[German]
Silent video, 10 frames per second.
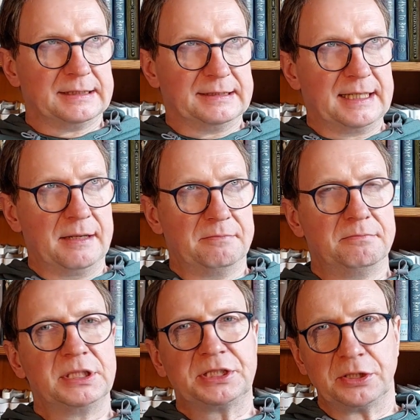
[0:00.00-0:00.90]
Sehr
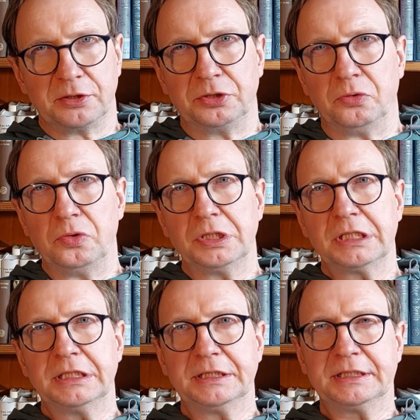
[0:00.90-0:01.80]

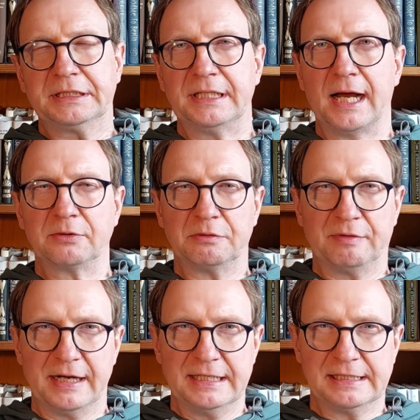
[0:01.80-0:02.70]
mysteriös ist die Art
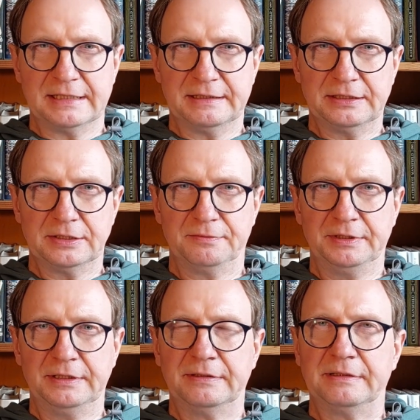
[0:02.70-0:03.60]
und Weise,
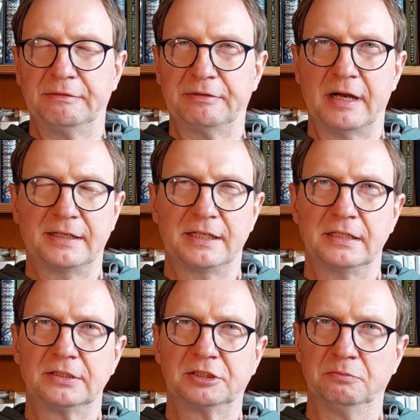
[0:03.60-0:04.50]
wie der
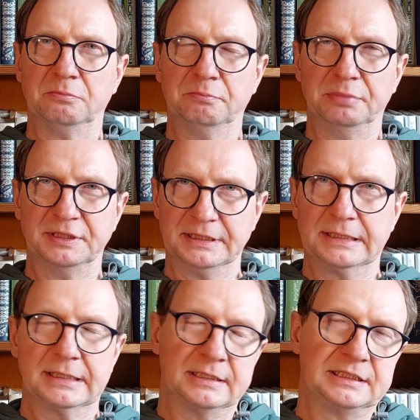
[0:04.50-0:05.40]
Vater zum
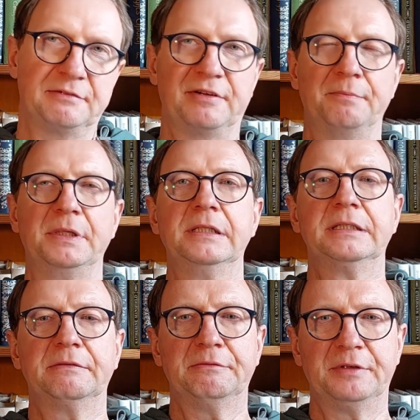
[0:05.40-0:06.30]
Besitzer dieser
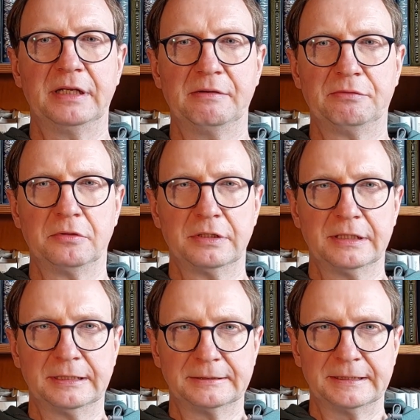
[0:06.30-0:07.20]
Familienvilla
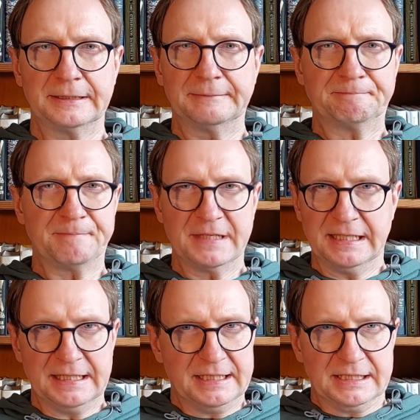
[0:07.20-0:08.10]
wurde. Er
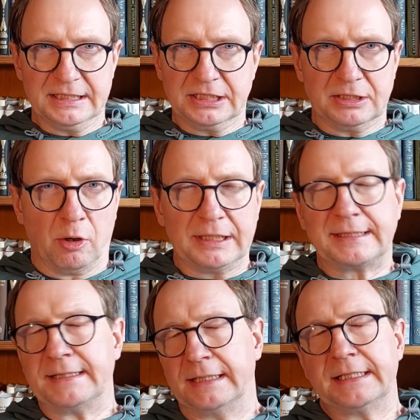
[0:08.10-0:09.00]

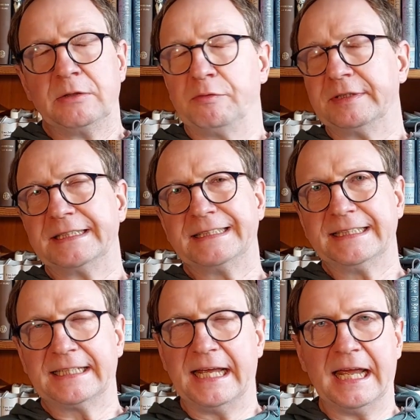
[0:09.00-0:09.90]
hat, sie
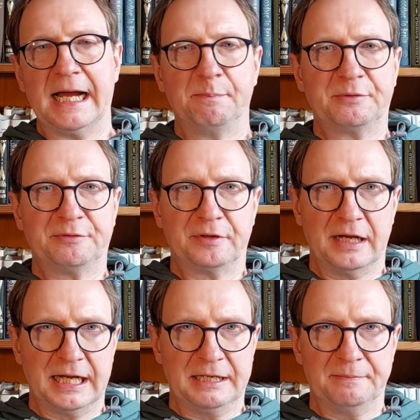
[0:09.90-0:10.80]
offensichtlich geerbt von
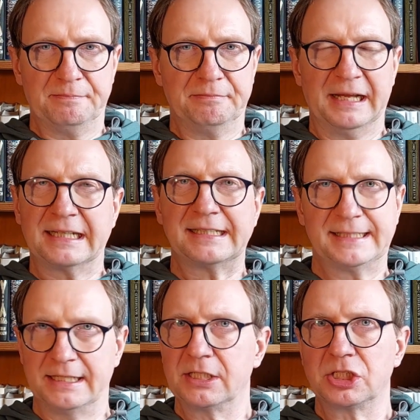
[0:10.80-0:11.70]
einem
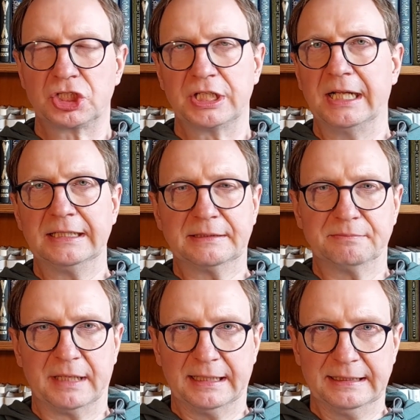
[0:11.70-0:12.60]
exzentrischen
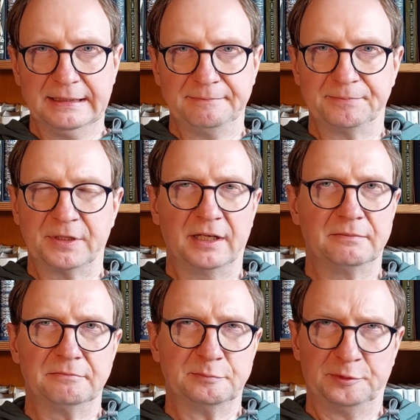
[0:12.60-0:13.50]
alten Mann,
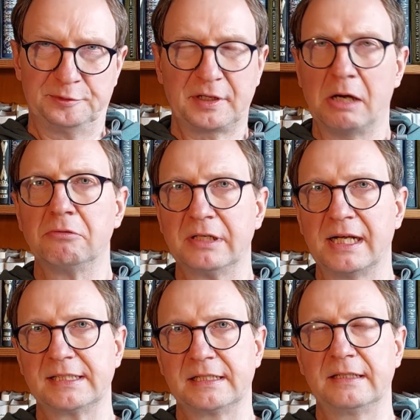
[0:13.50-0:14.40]
einem
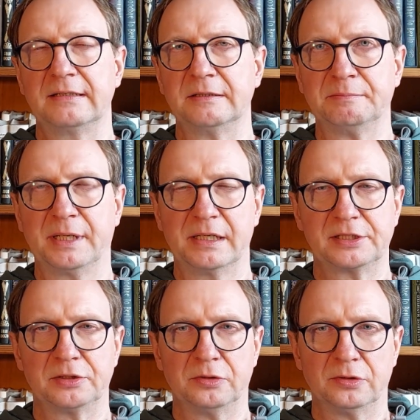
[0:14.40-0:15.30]
Frauenhasser par
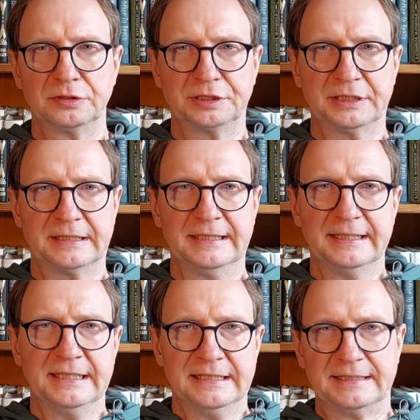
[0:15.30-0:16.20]
excellence, der
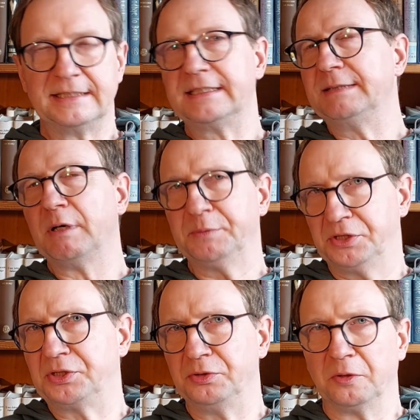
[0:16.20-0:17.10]
sich lieber
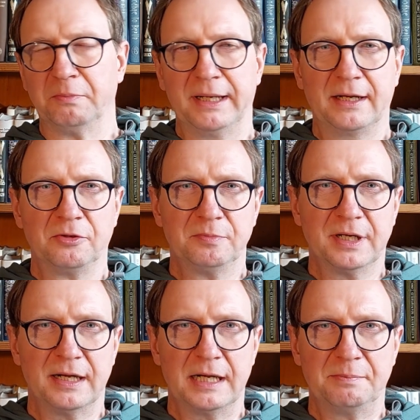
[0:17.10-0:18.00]
mit jungen Männern
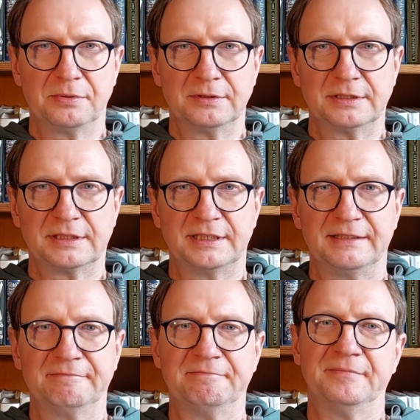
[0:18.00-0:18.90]
umgab und
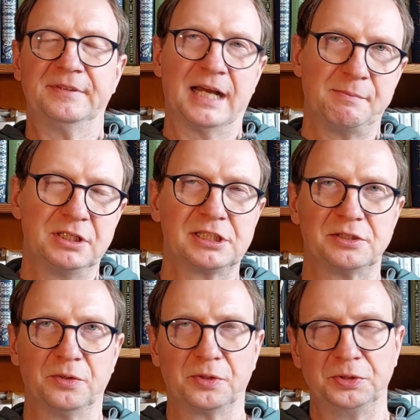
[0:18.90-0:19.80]
den
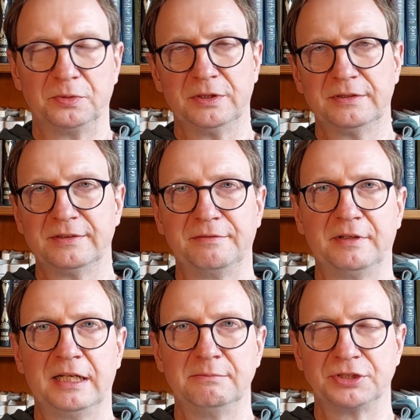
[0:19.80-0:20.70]
damals noch jungen
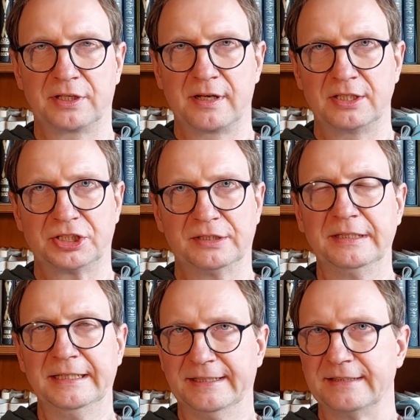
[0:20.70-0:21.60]
Wilhelm Gerace,
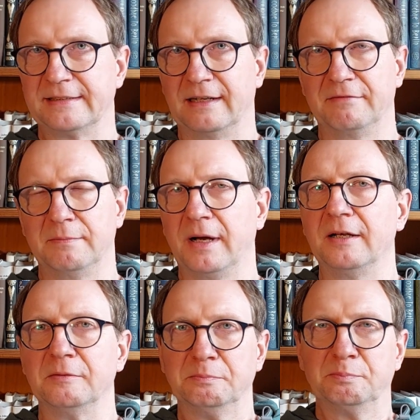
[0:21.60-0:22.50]
sagen wir
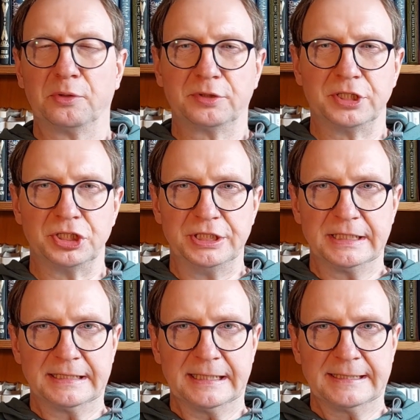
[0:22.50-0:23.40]
mal,
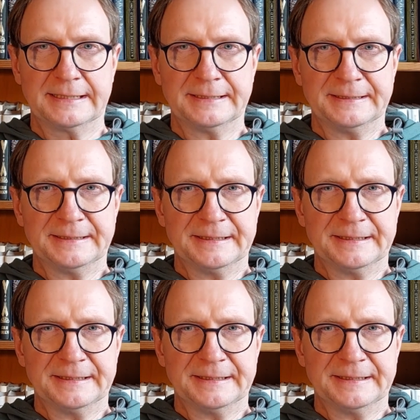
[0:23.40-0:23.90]
protegiert hat